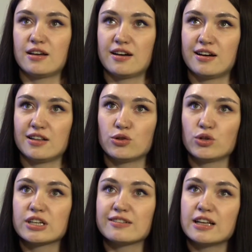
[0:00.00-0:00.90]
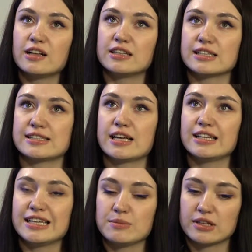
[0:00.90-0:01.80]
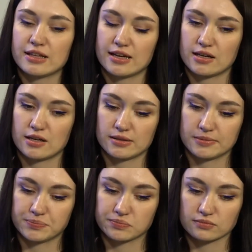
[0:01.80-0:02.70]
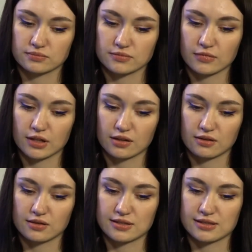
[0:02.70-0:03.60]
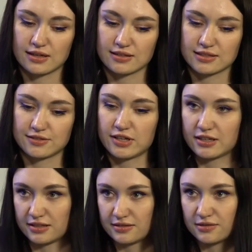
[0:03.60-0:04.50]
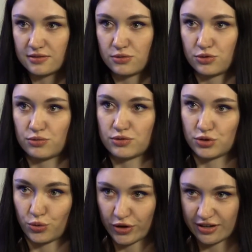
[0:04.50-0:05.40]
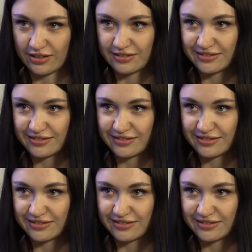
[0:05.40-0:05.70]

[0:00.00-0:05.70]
Э, но не хватало, наверное, знаний именно из-за сферы, то есть вот стройка.